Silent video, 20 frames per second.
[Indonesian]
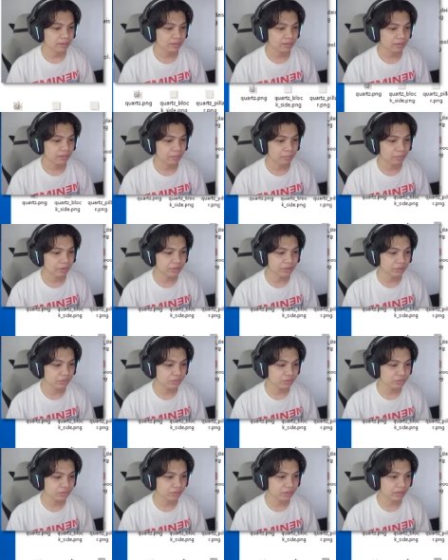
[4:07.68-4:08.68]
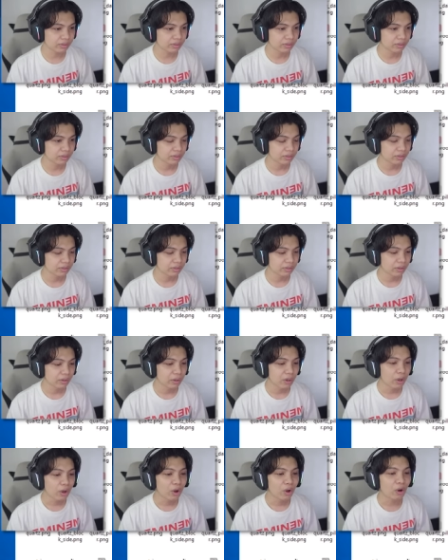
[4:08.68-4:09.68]
Kenapa dia rusuh dah?
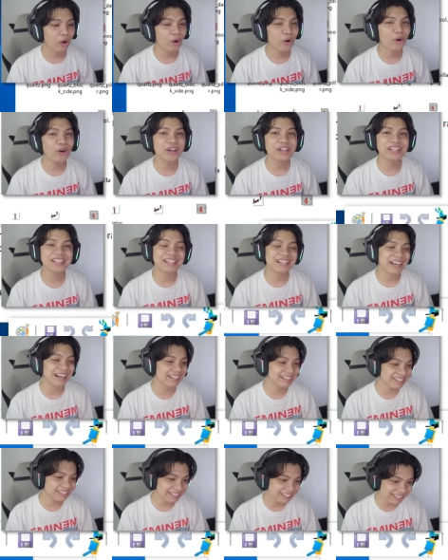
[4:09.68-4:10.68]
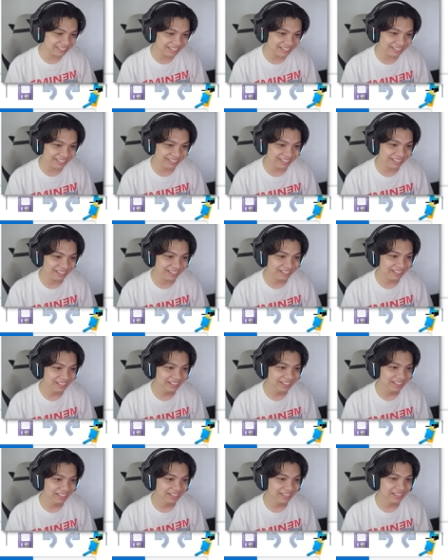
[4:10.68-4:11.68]
Oh, diganti.
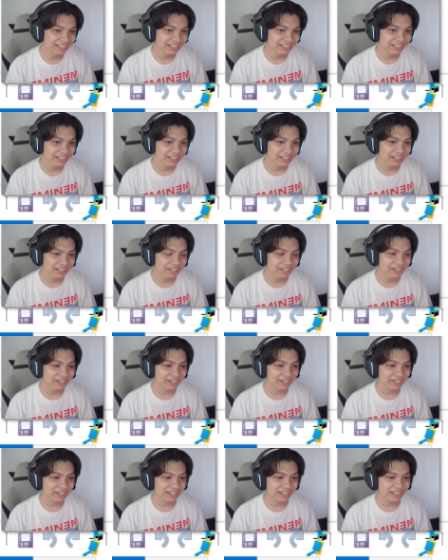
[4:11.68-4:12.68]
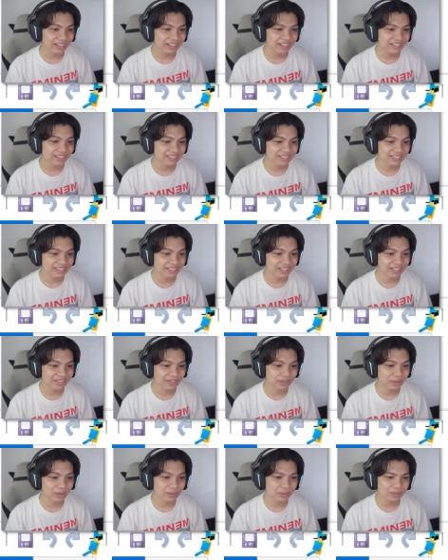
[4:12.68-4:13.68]
Oke, okay, si
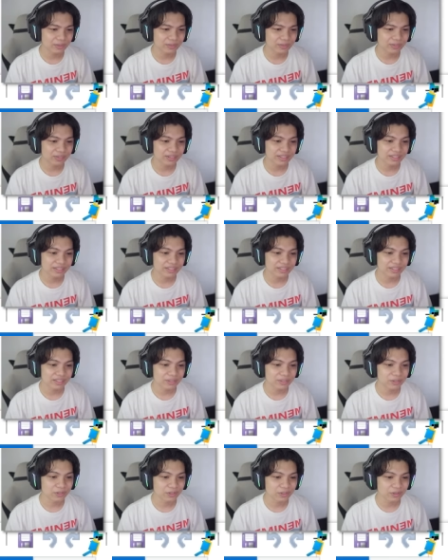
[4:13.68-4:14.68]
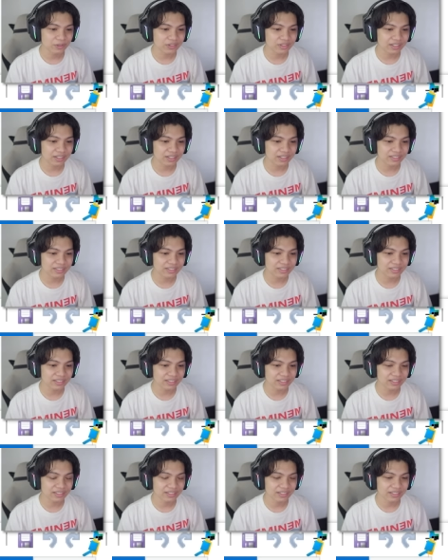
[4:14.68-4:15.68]
yellow nyuruh dia ke
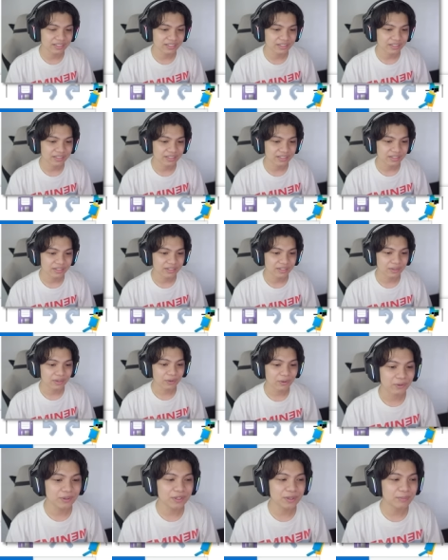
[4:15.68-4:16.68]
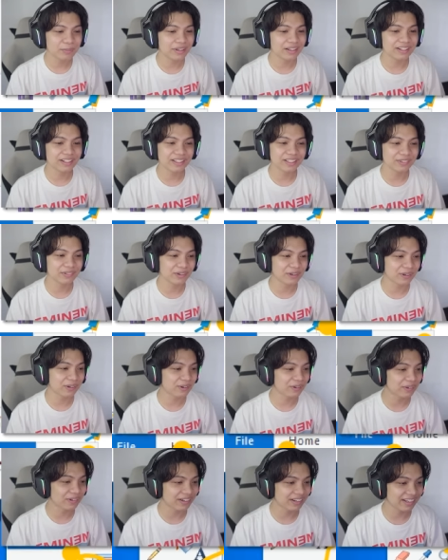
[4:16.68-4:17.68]
sini. Oh, dia pengen ganti
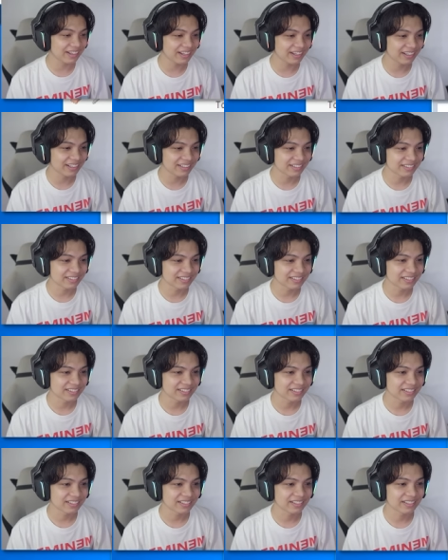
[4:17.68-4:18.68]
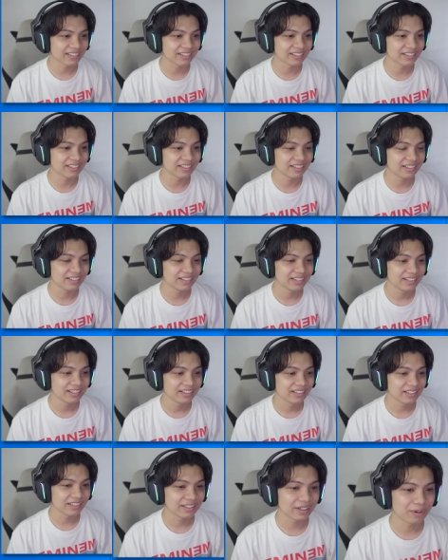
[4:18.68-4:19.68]
warna orange. Aha. Uh -huh.
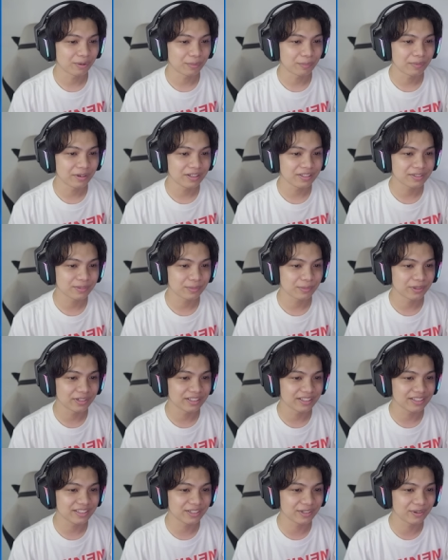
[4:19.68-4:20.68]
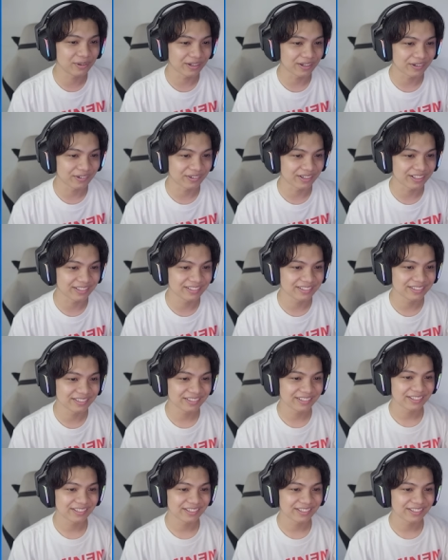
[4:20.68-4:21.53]
Tak ubah semuanya jadi warna orange.